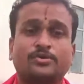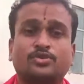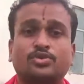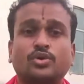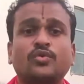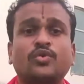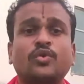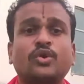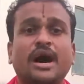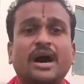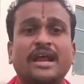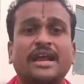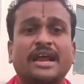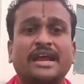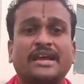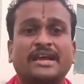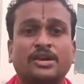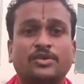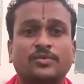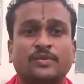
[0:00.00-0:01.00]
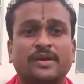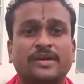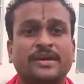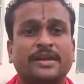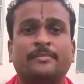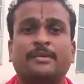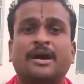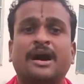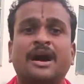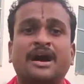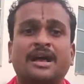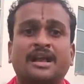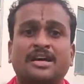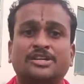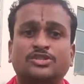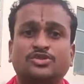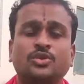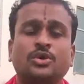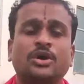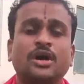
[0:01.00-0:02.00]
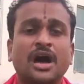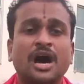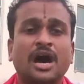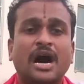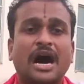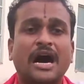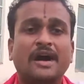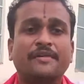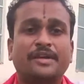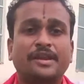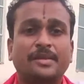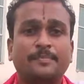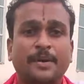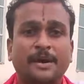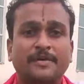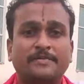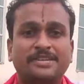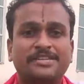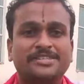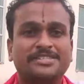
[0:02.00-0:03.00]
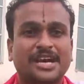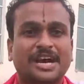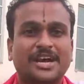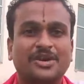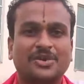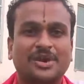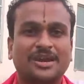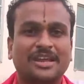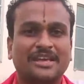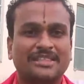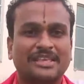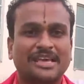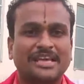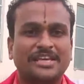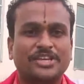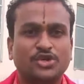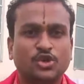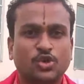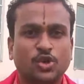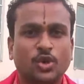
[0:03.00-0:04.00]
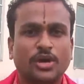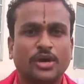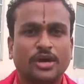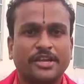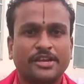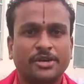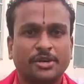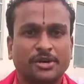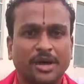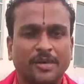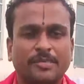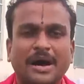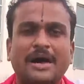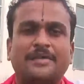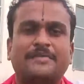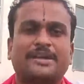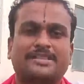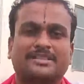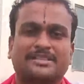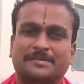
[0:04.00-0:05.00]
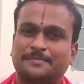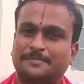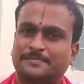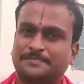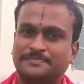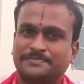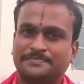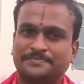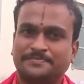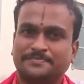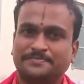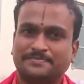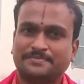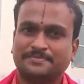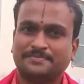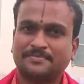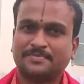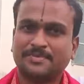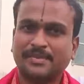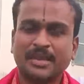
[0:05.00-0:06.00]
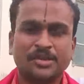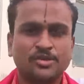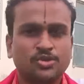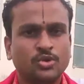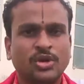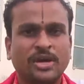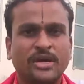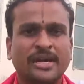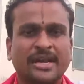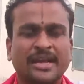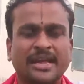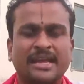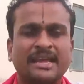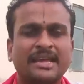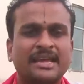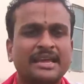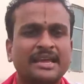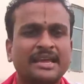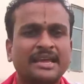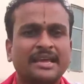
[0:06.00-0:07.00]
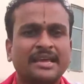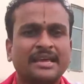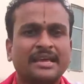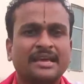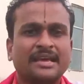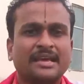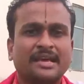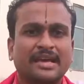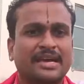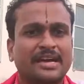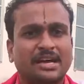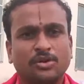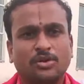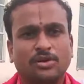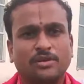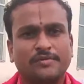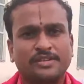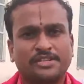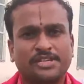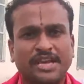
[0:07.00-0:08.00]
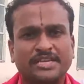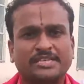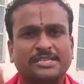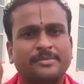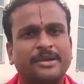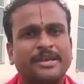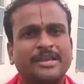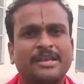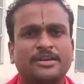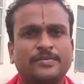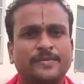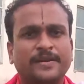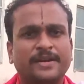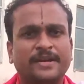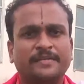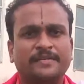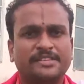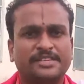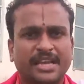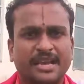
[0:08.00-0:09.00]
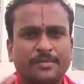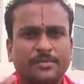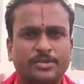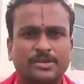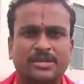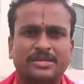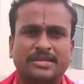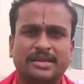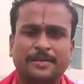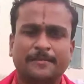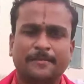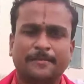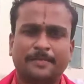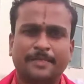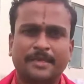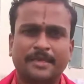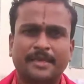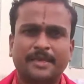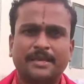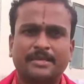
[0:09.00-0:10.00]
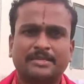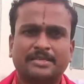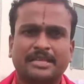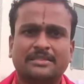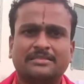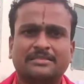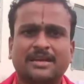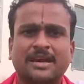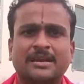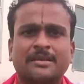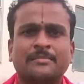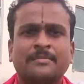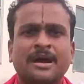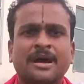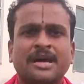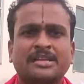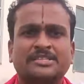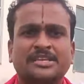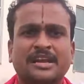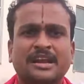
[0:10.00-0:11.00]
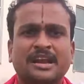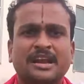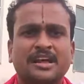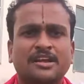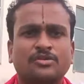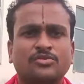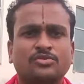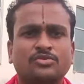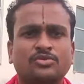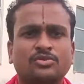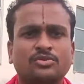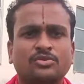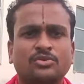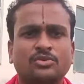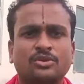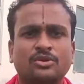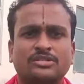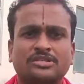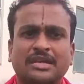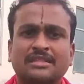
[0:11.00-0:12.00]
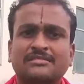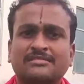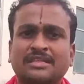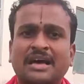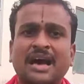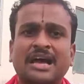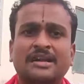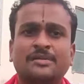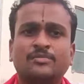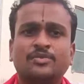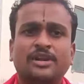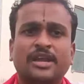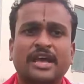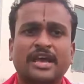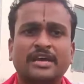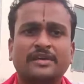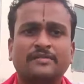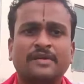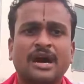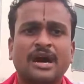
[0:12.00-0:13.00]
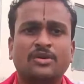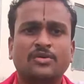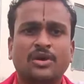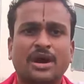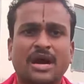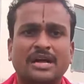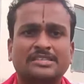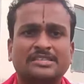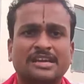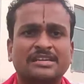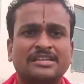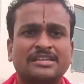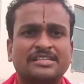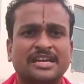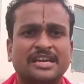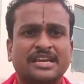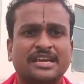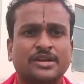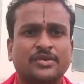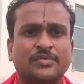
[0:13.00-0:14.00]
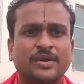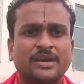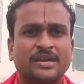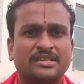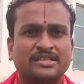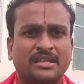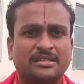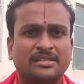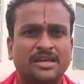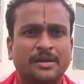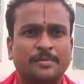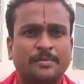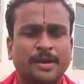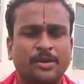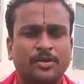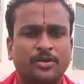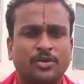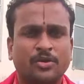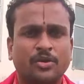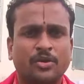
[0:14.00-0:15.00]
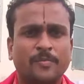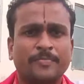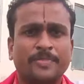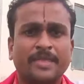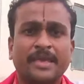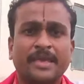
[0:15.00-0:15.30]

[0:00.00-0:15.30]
పృథువు అనేటటువంటి మహారాజు ఆవిర్భవించాడు అనేది శ్లోకం యొక్క భావార్థం చూడండి ఇక్కడ ఒక విశేషమైనటువంటి విషయం ఉన్నది సత్కర్మాచరలను సంతానము లేనివారు ఆచరించేటటువంటి సందర్భంలో